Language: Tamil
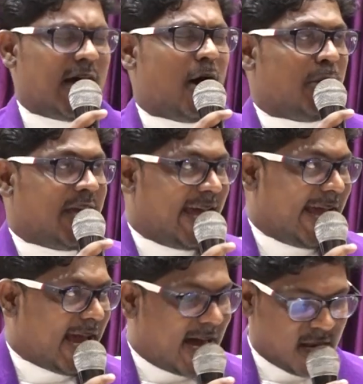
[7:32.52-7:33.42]
ஆவியே
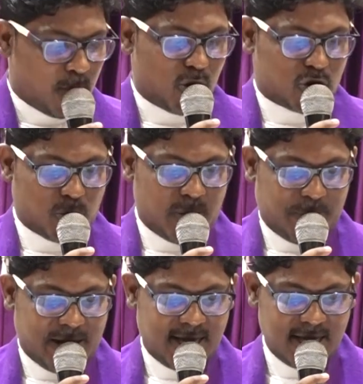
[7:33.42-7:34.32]
அனல் மூட்டும்
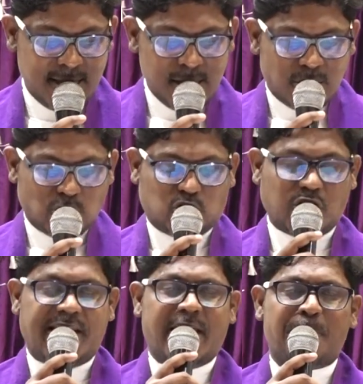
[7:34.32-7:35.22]
அப்பா
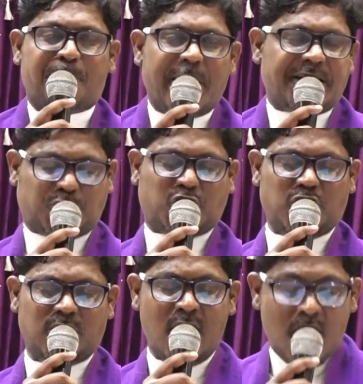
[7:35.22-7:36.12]
ஜெயம் பெற்று
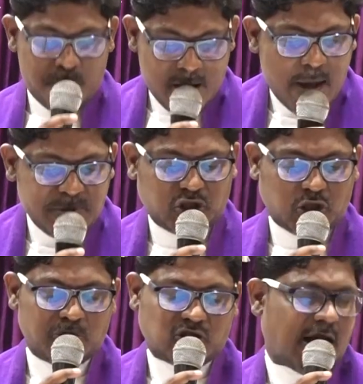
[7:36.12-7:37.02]

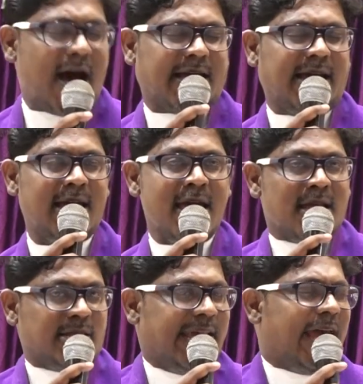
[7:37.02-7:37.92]
மாமிசம் சாக
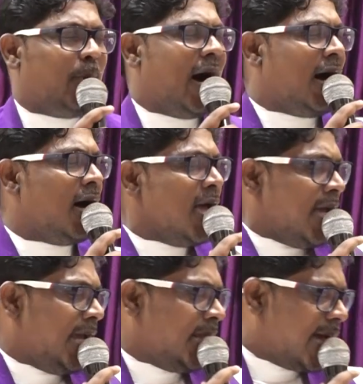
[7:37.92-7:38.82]
தேவா
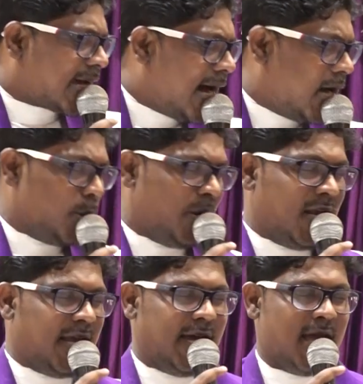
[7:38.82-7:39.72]
இந்த
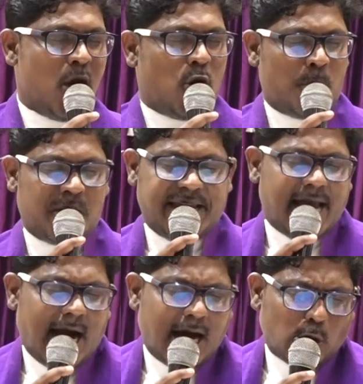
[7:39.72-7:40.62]
காலவேளை உம்முடைய
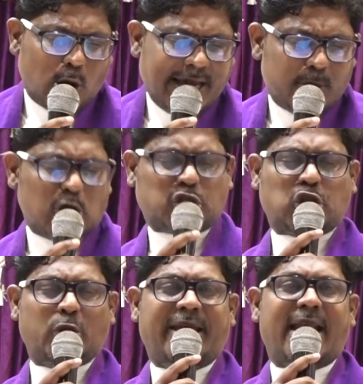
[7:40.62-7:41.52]
அருளை
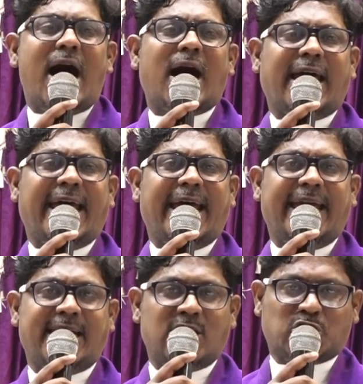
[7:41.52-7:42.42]
ஊற்றுவீராக
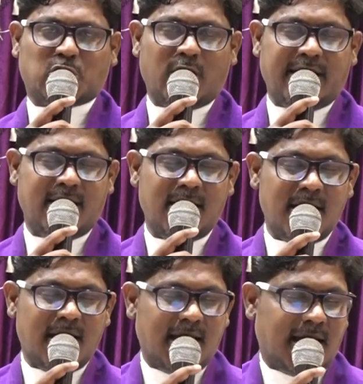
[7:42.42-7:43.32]
என்று சொல்லி
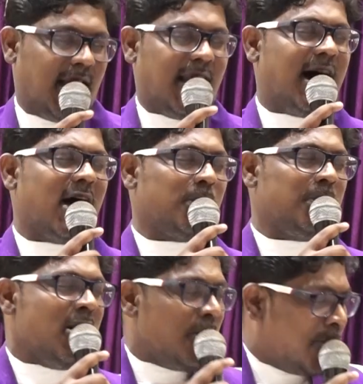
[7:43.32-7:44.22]
எல்லாரும்
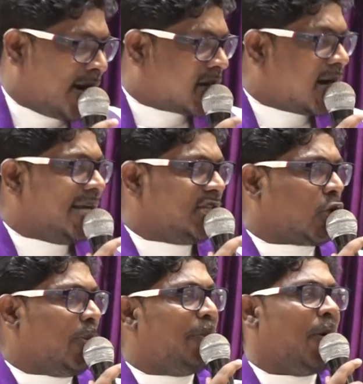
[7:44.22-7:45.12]
மன்றாடி
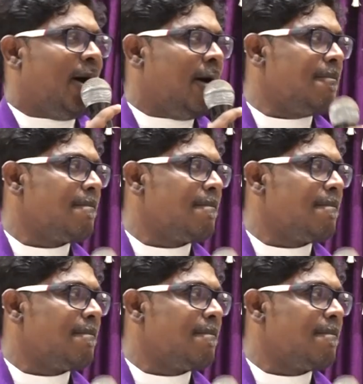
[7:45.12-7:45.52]
செபிப்போமா